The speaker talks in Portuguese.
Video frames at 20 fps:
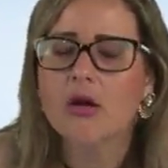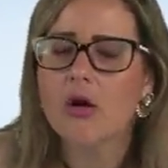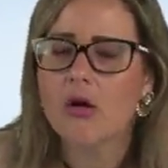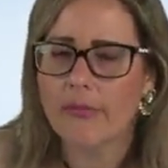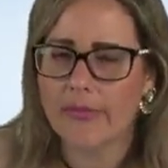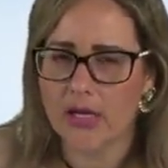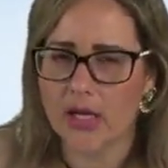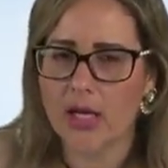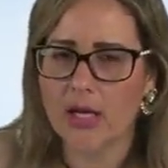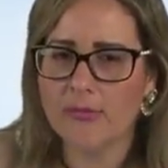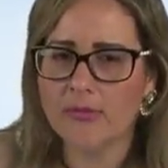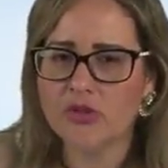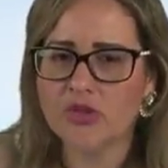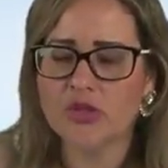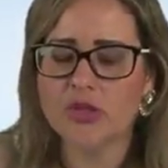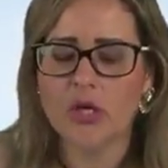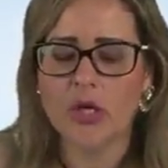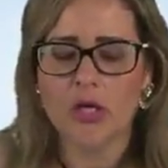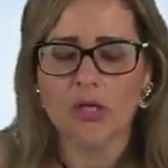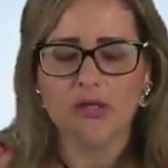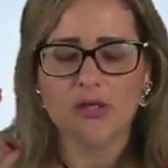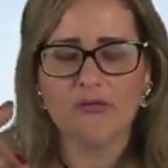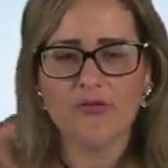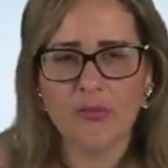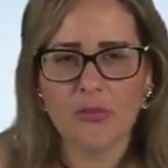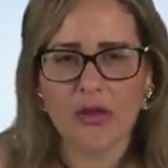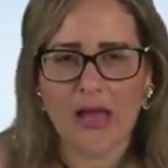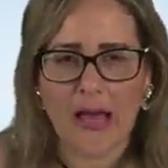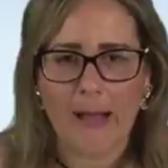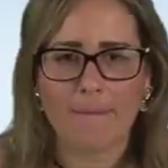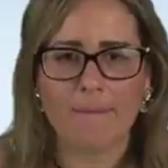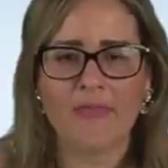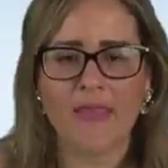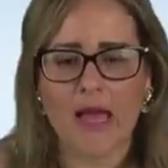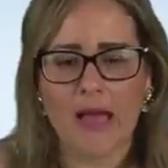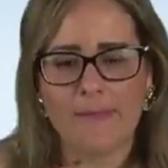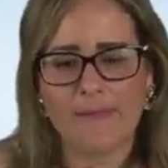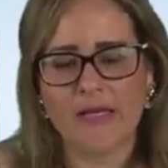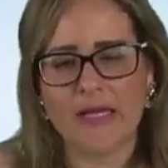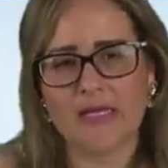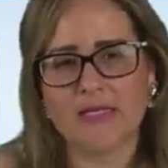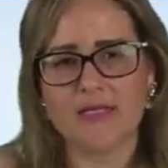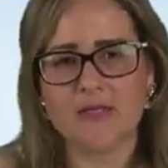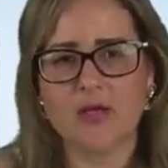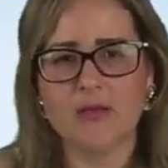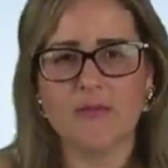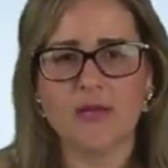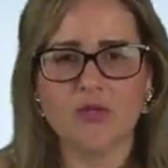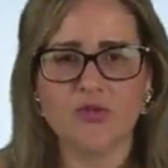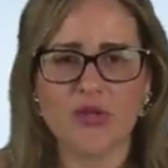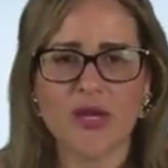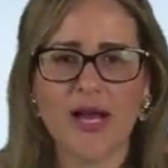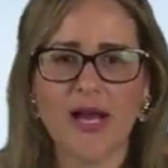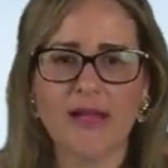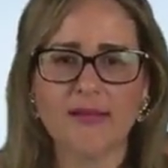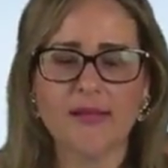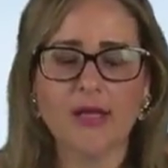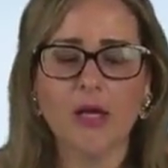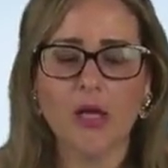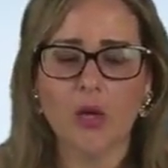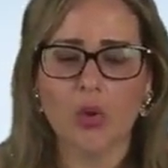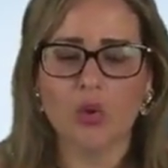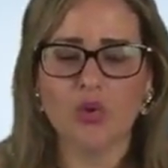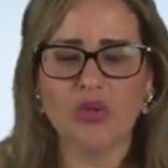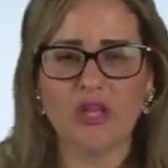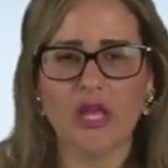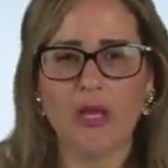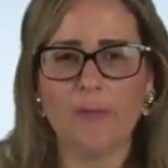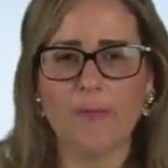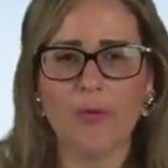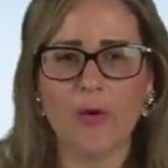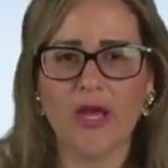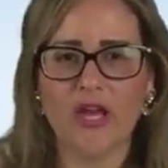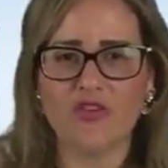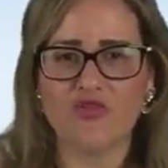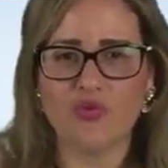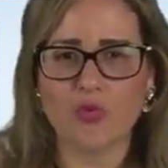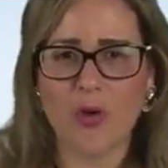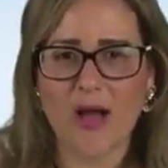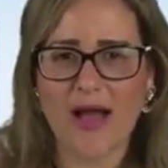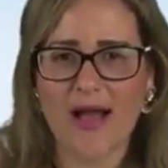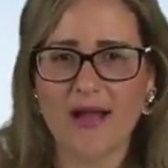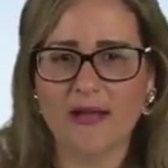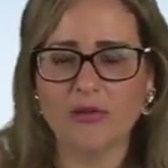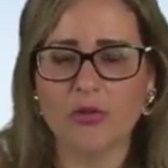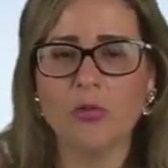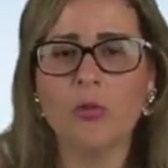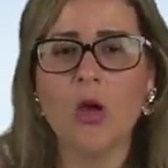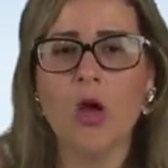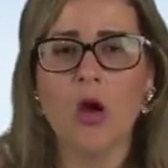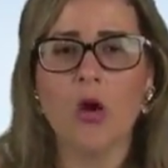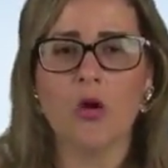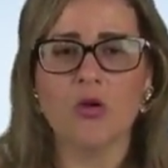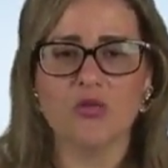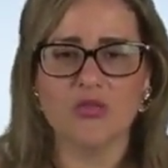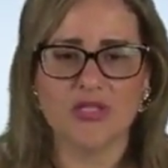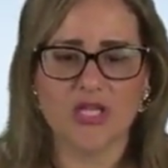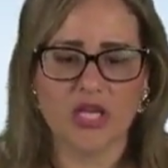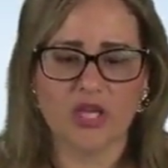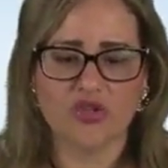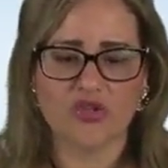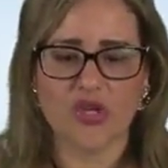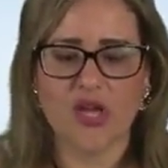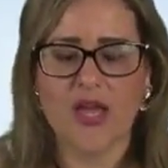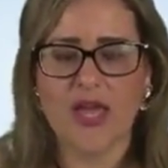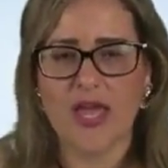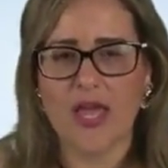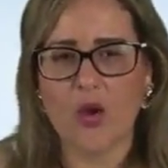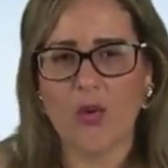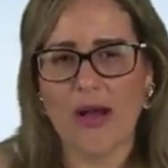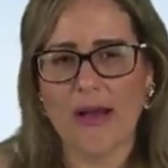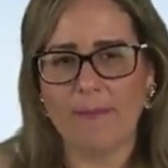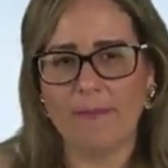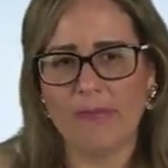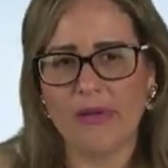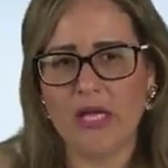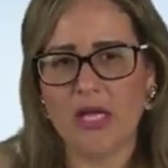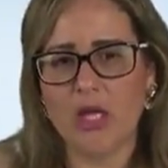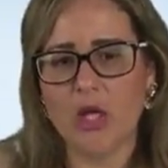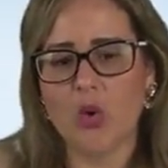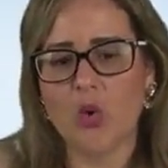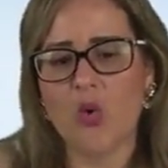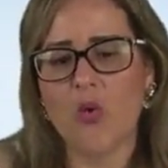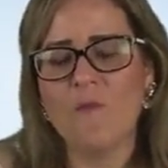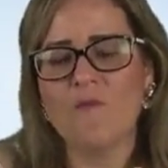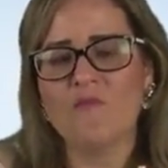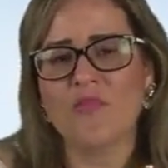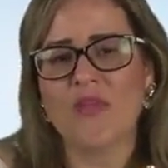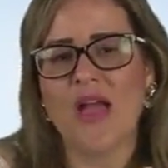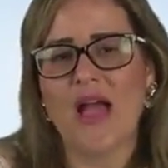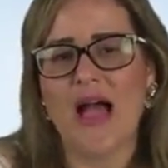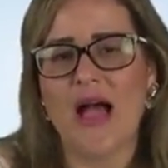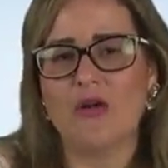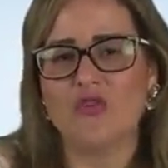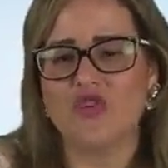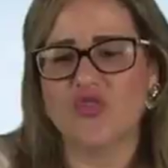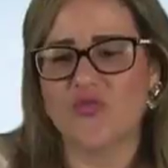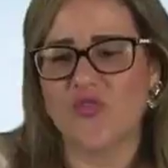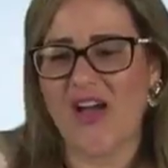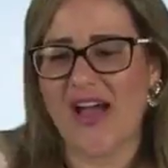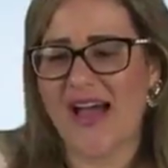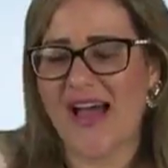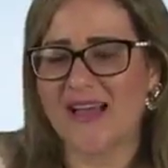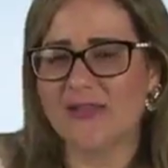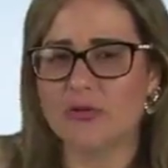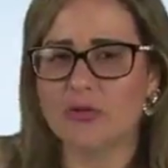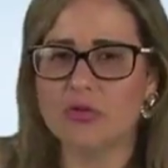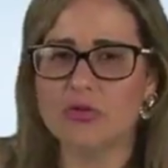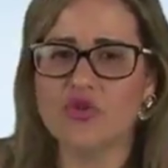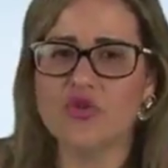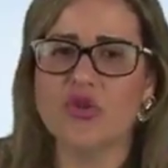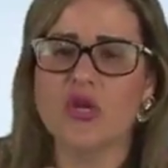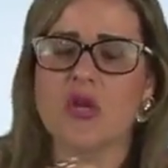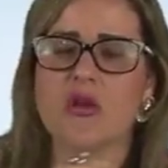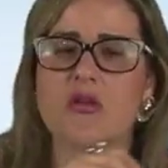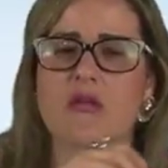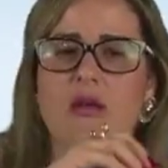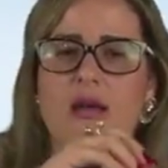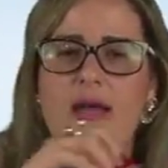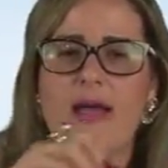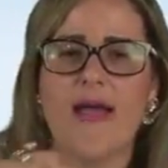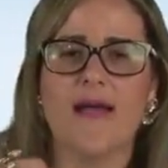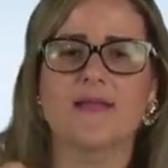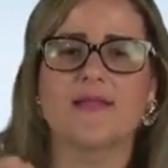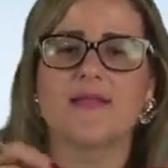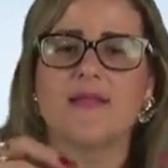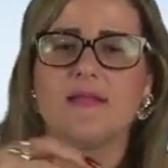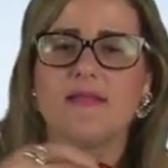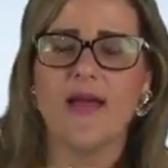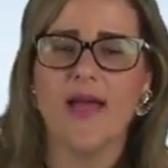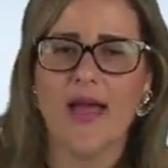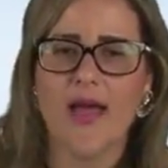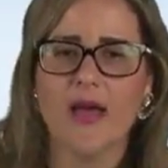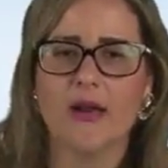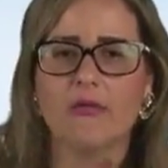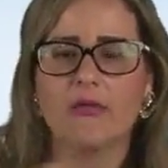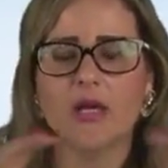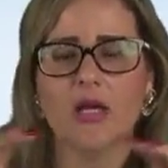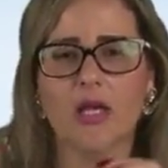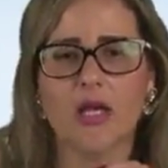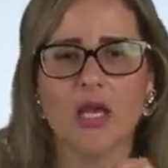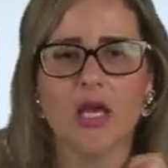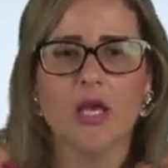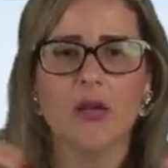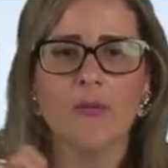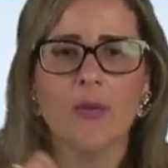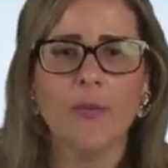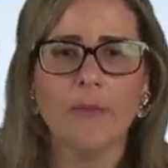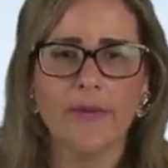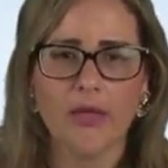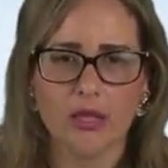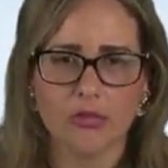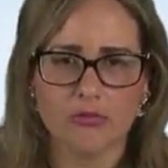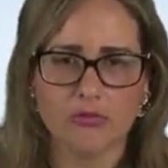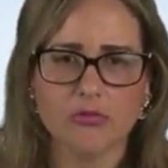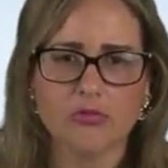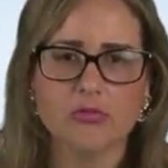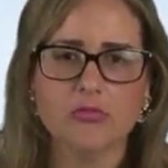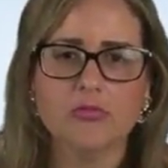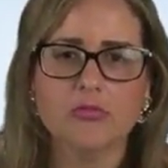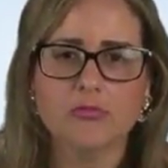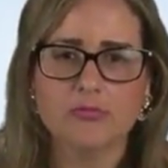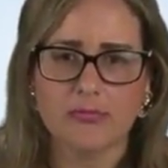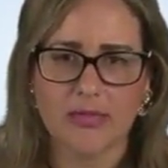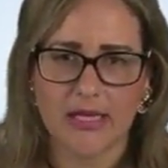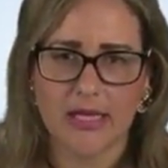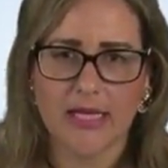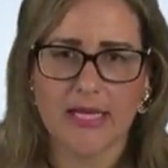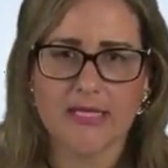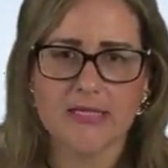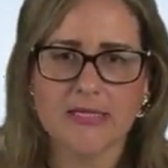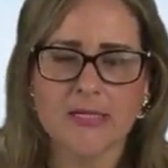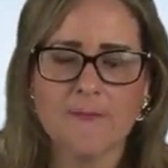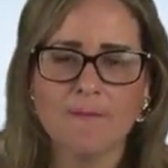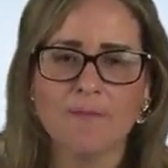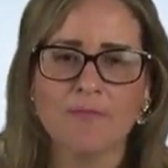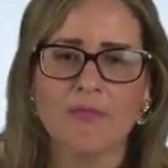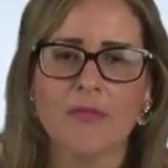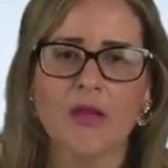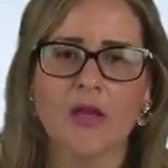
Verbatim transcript: Combinamos? Então vamos lá. Aplicação imediata, o tempo regio actum, ou seja, eu aplico aos fatos né, que se deram naquele momento. Beleza?